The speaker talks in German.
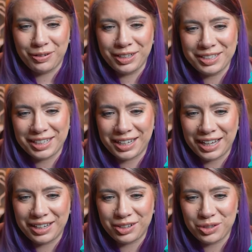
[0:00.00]
finde ich ja
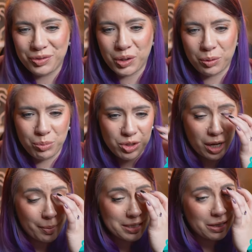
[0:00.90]
geil. Natürlich, wir können
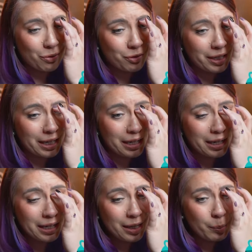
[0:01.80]
Pyjamas kaufen gehen,
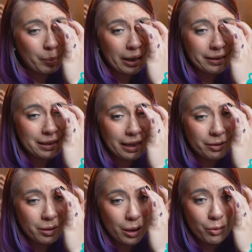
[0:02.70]

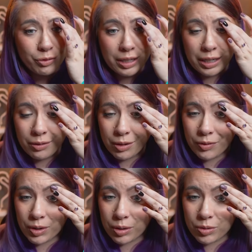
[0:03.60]
Badekleidung kaufen gehen oder
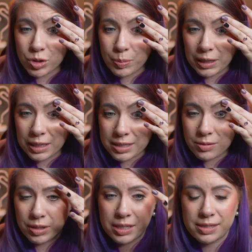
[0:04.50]
wir können uns schminken lassen
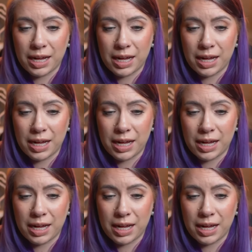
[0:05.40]
oder ins